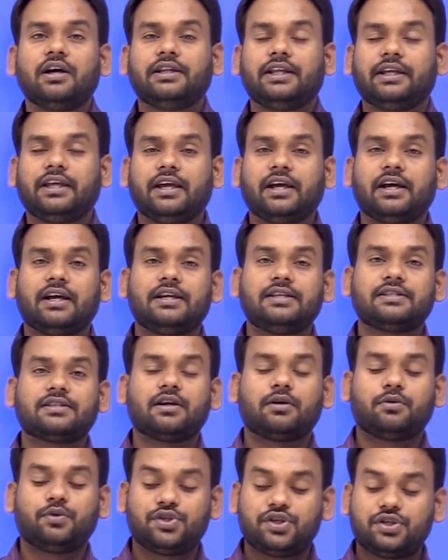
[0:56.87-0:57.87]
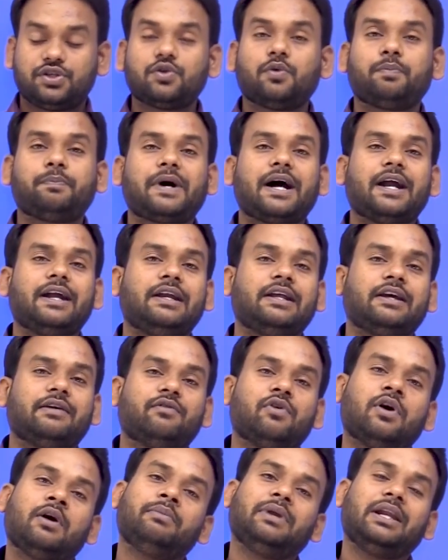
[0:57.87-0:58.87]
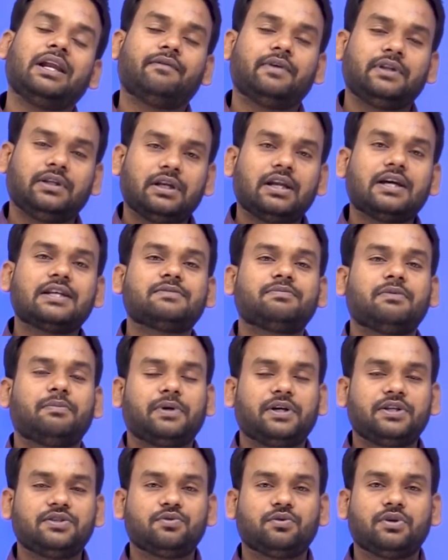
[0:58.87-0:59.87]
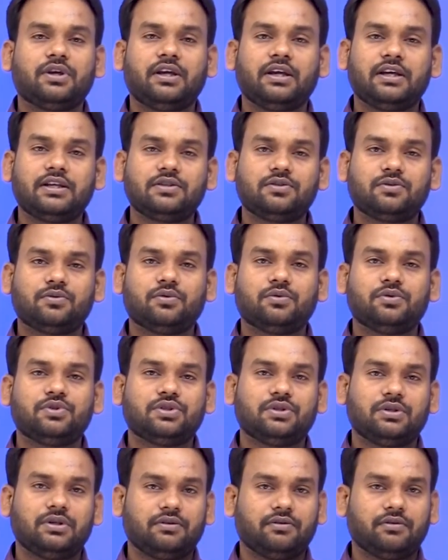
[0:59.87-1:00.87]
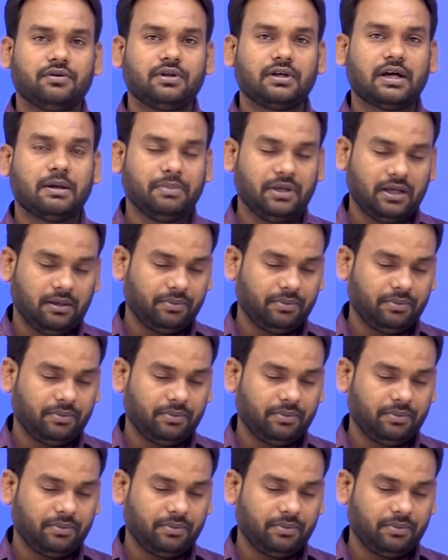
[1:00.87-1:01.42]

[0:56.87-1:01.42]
देखिएगा इसका कुछ जो पार्ट है वो हम इलेवंथ क्लास में पढ़ चुके हैं जो कुछ अभी